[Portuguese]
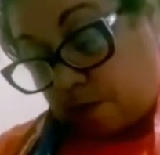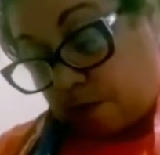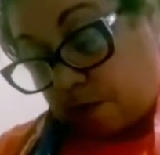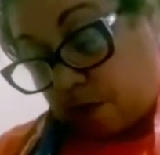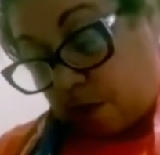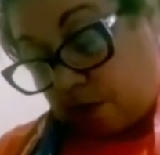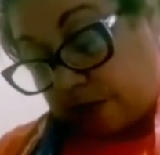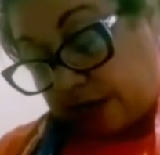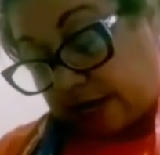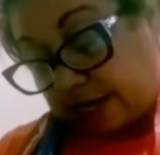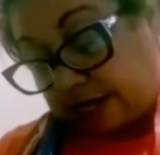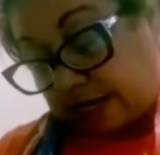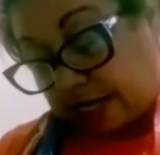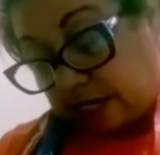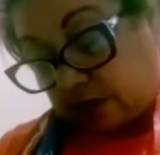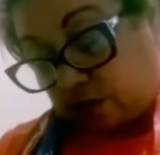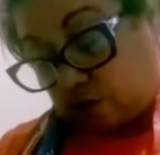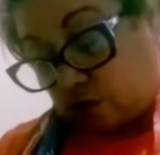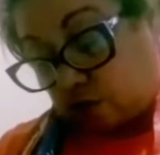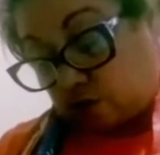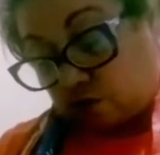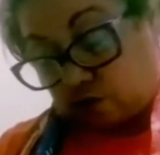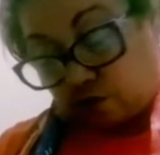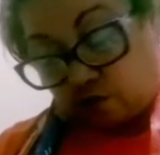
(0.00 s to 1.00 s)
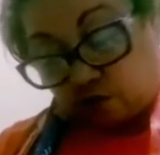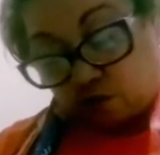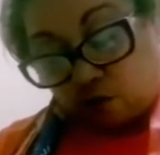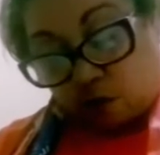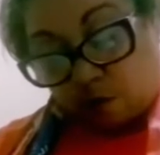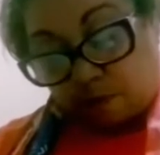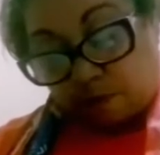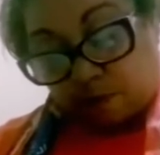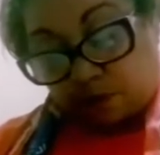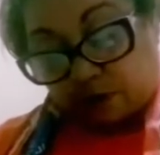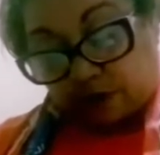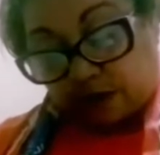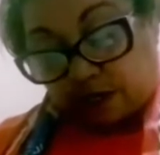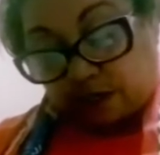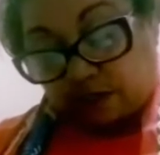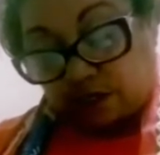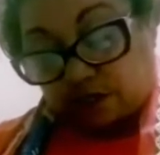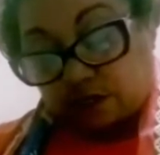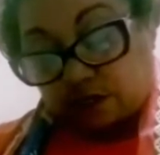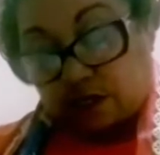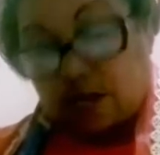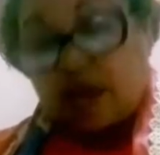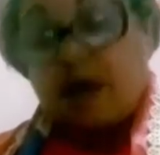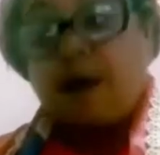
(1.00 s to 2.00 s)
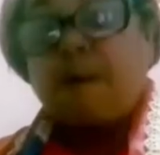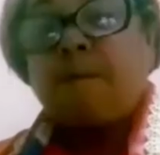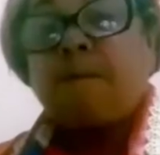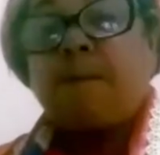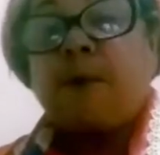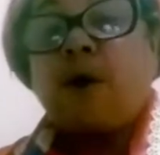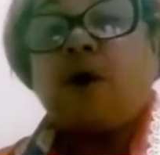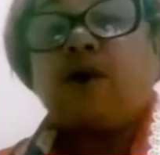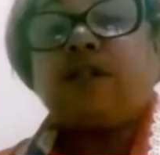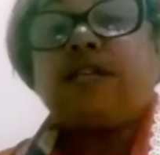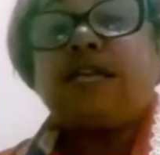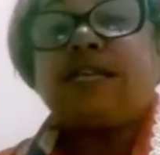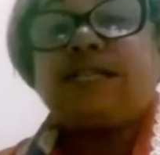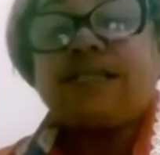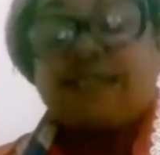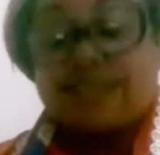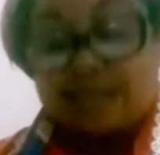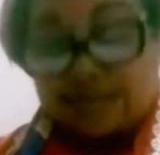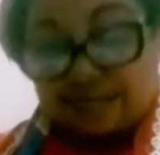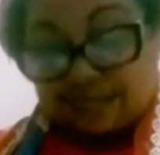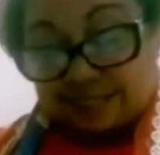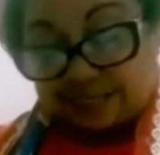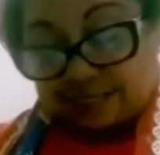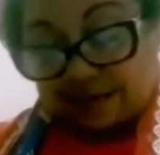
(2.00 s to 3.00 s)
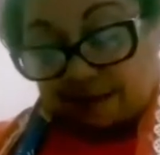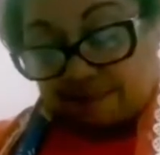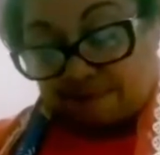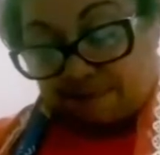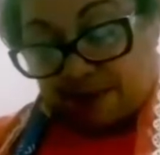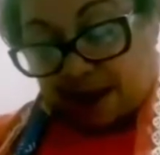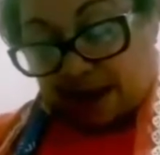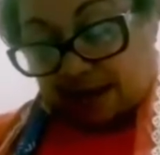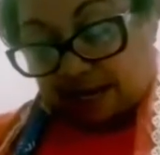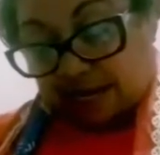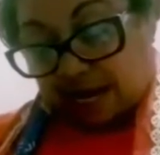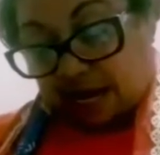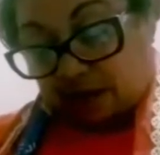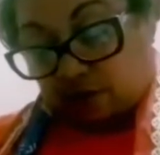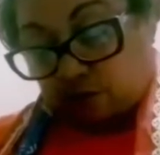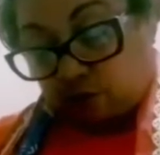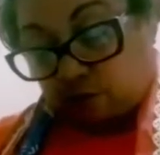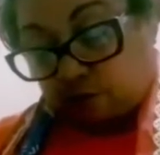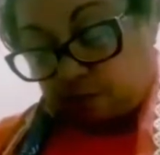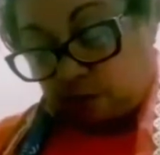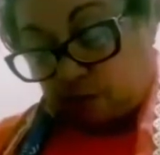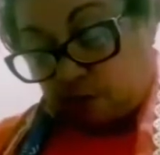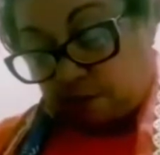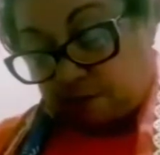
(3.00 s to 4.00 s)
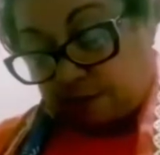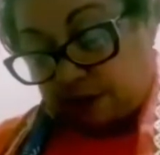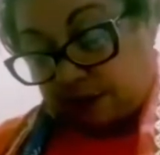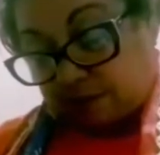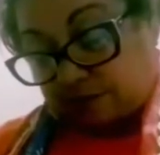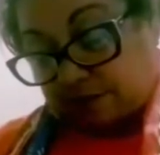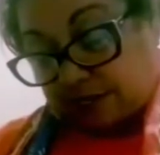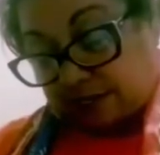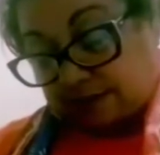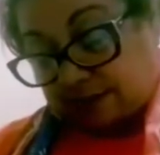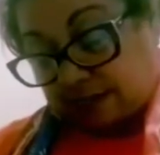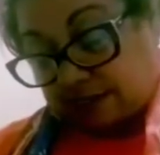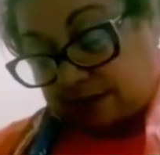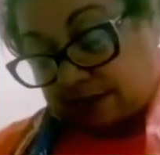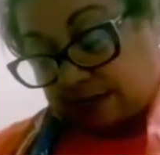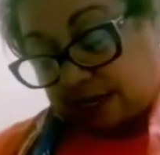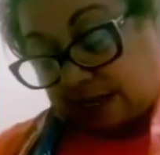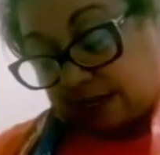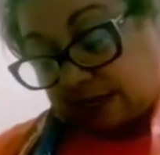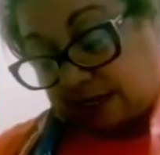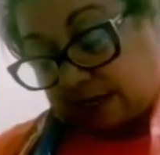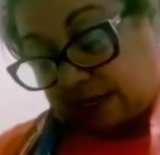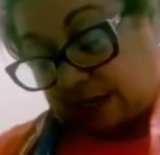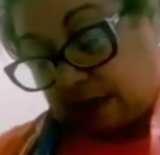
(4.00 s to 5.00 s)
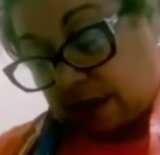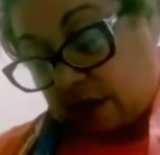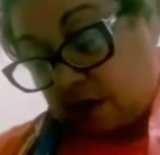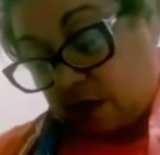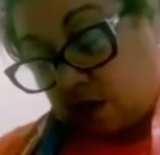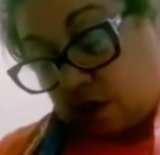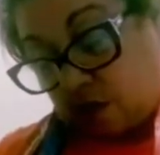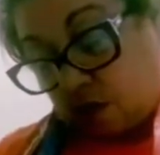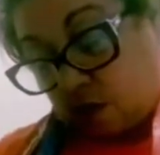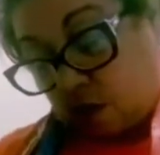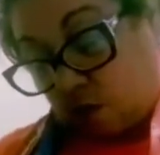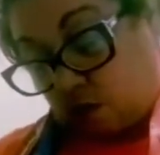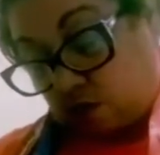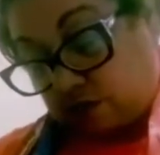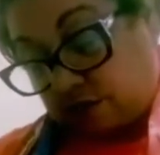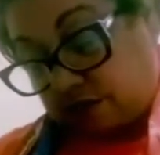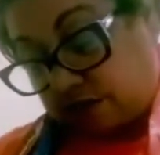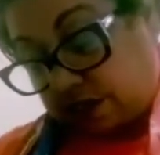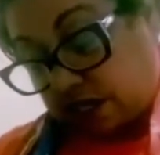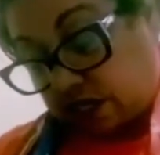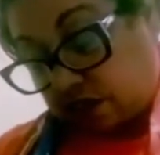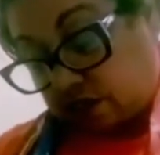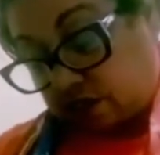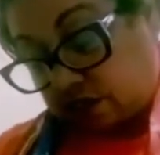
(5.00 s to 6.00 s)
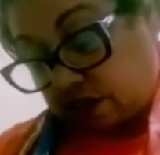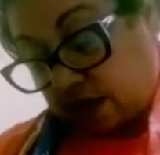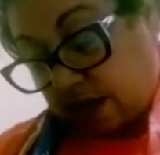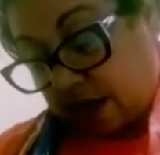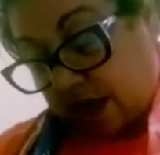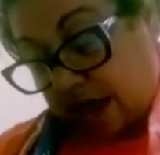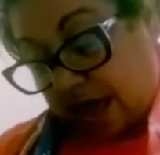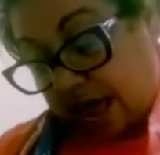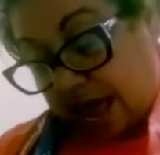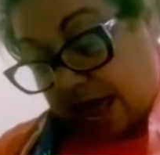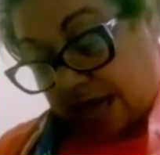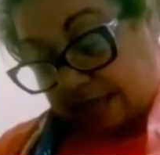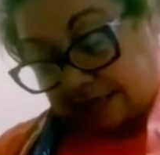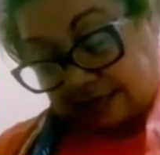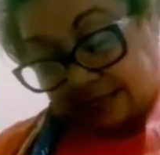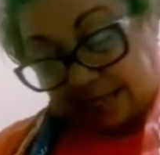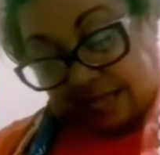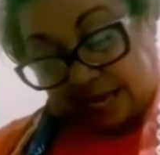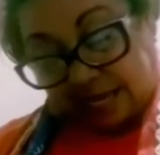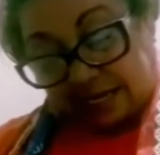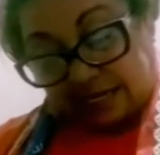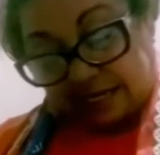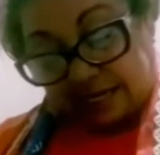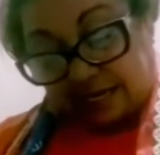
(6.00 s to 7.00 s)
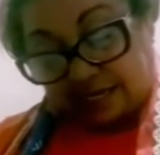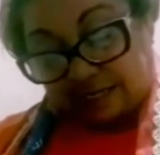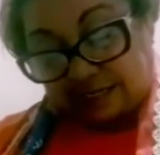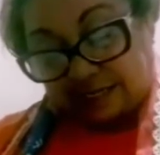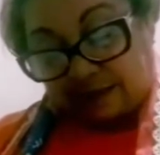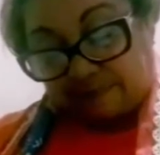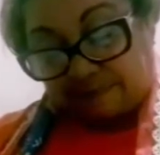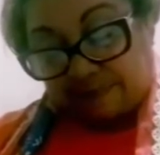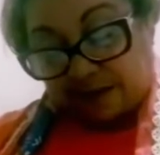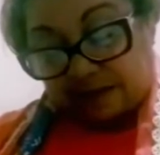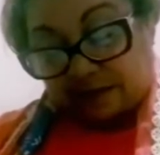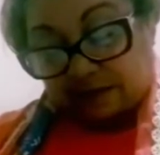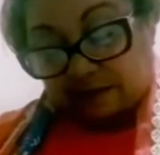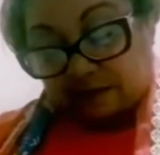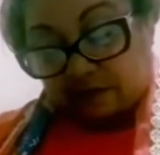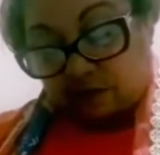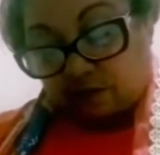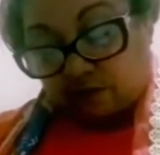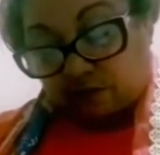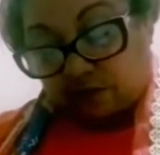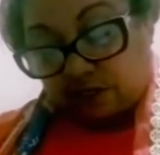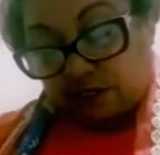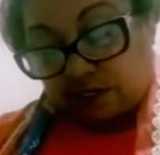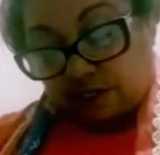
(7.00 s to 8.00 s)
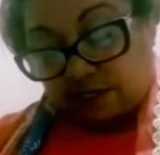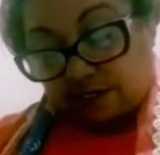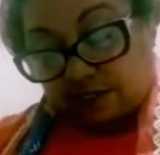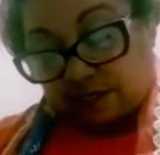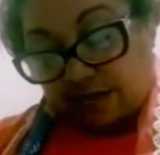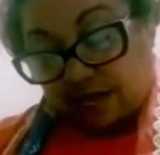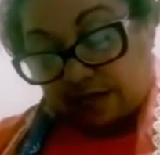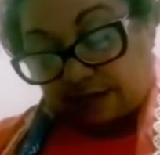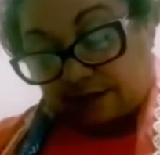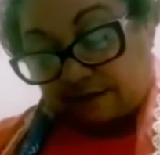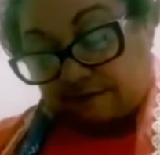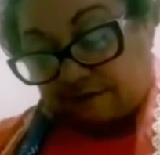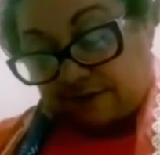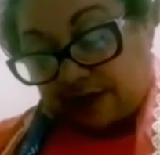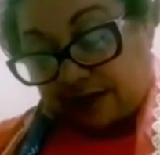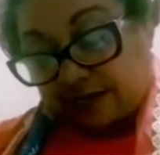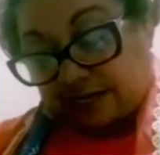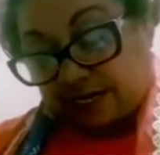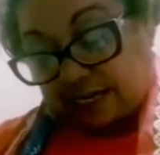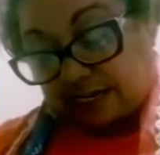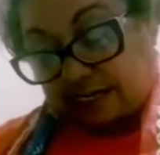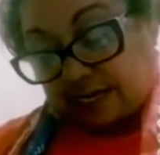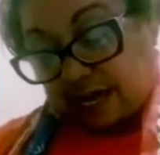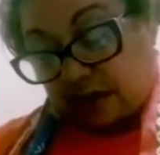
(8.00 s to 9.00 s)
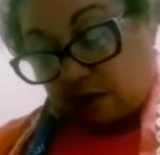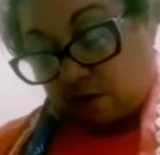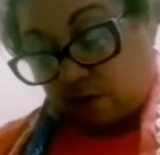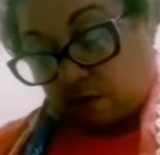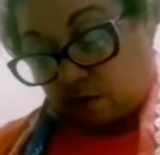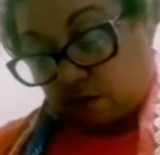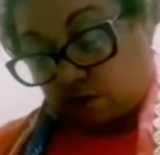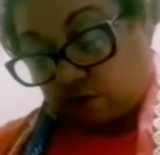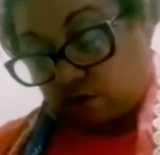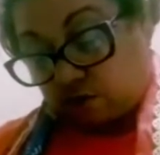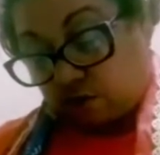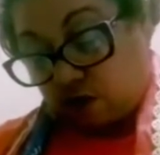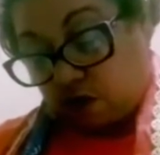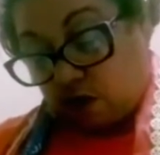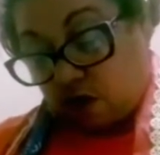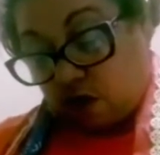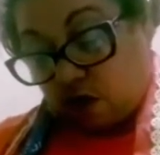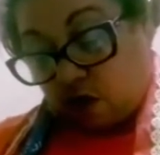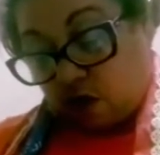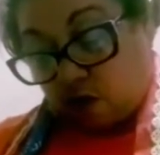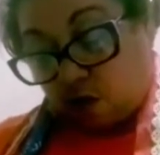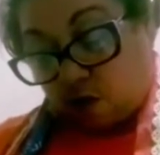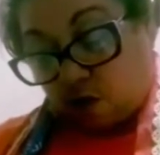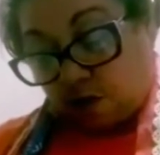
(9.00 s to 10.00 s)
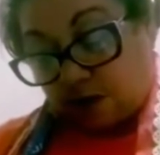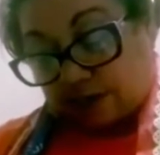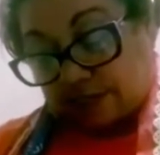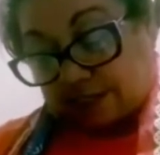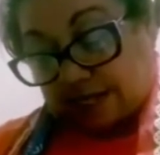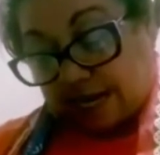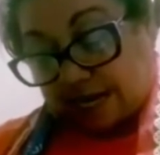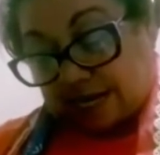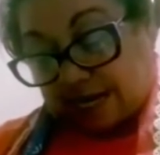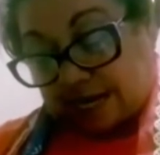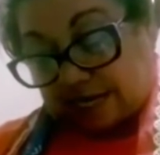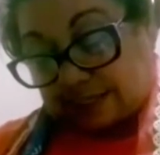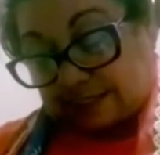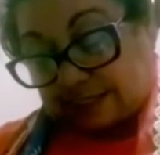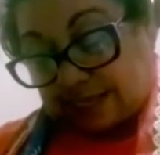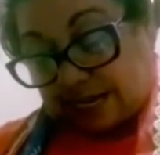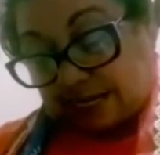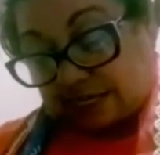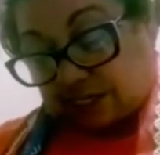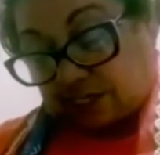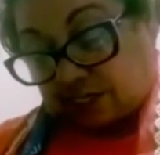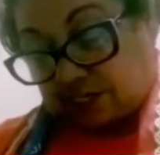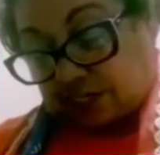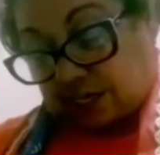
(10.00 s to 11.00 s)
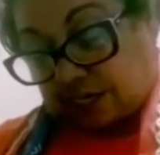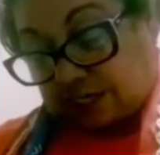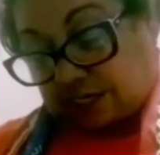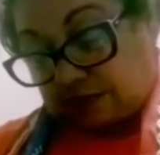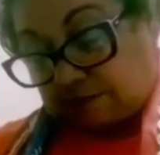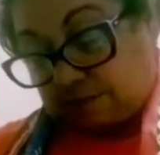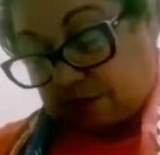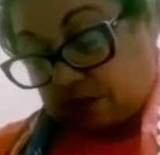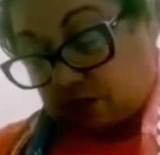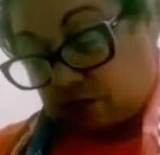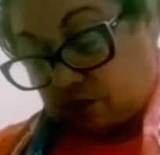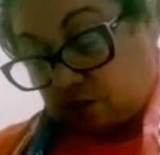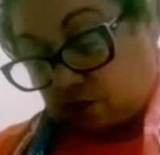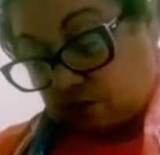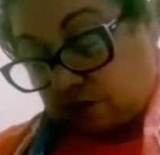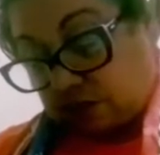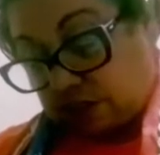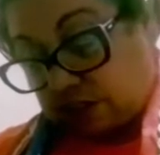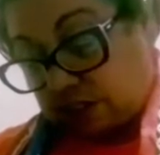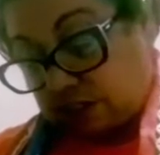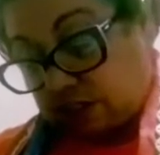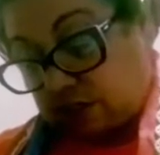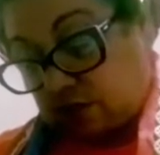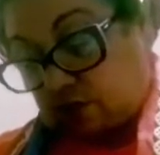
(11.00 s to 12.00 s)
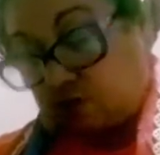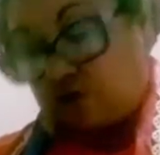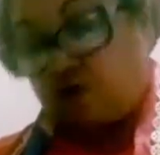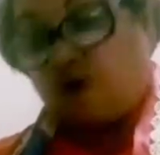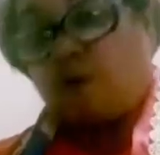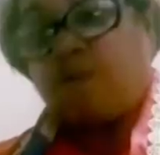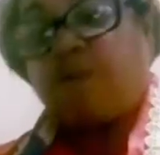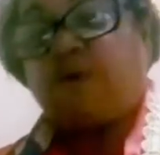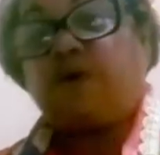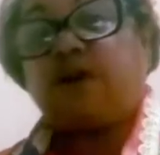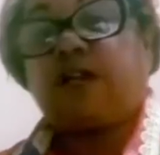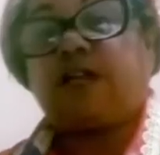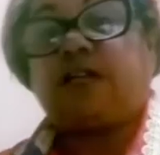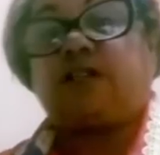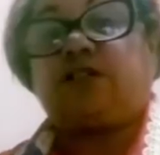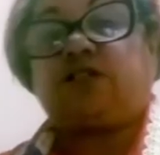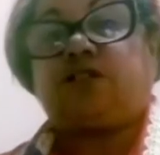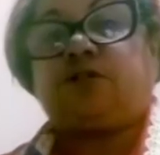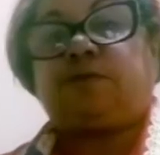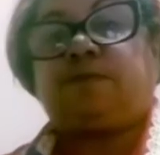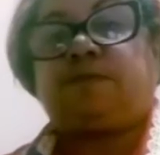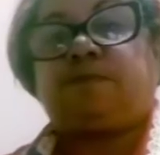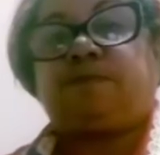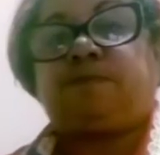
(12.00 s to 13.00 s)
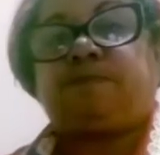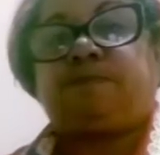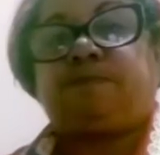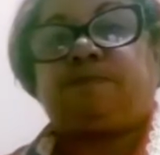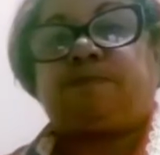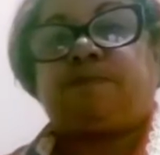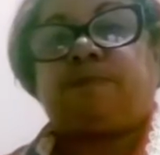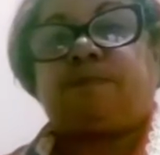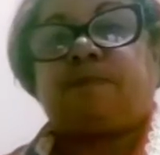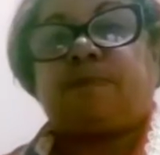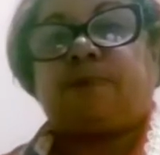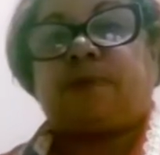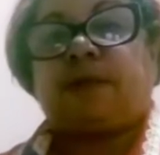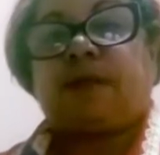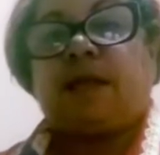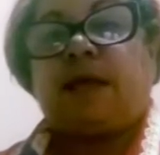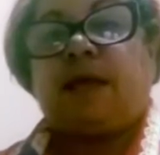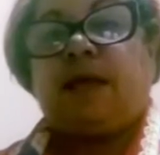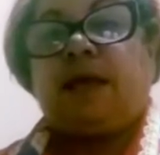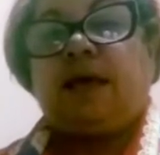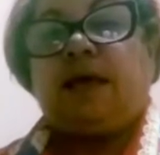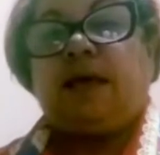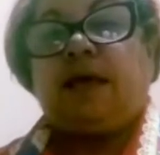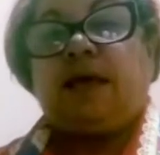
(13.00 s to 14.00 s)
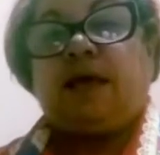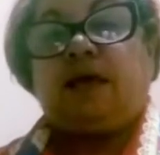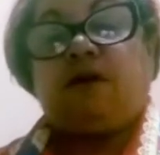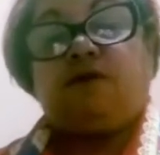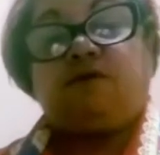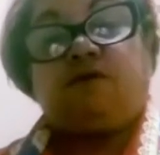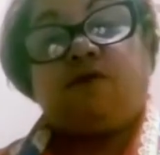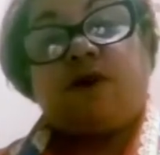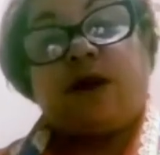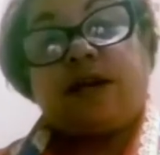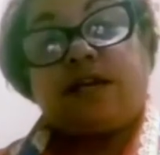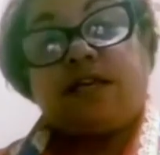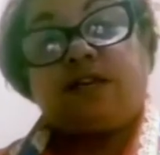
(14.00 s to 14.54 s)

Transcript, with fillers: porque nem todos os componentes podem ser separados por meio dessa técnica. Ou seja, a técnica de separação utilizada varia de acordo com as características de mistura de seus componentes. Eu vou ali